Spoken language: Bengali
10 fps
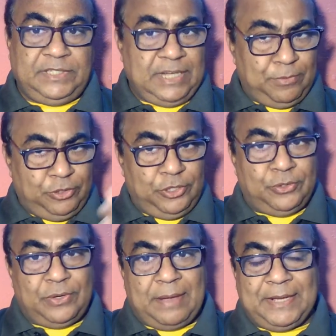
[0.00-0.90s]
যেমন
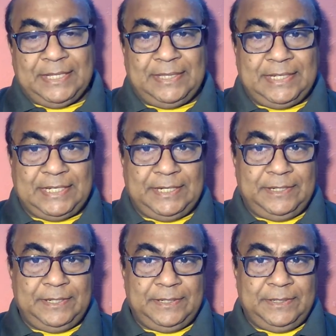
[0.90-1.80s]
ধরুন আমাদের দেশের
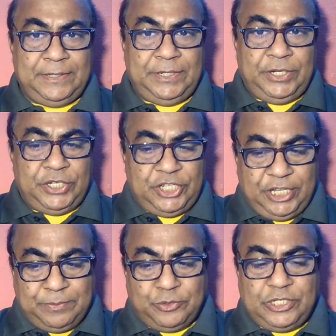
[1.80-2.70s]

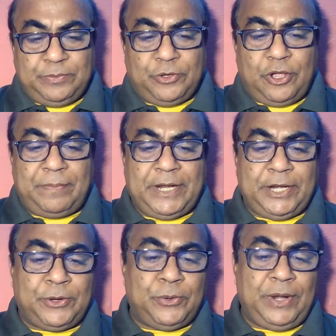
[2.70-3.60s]
শেখ মুজিবুর
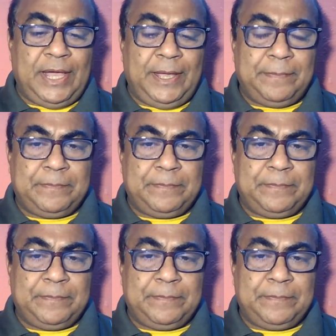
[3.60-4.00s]
রহমানের কন্যা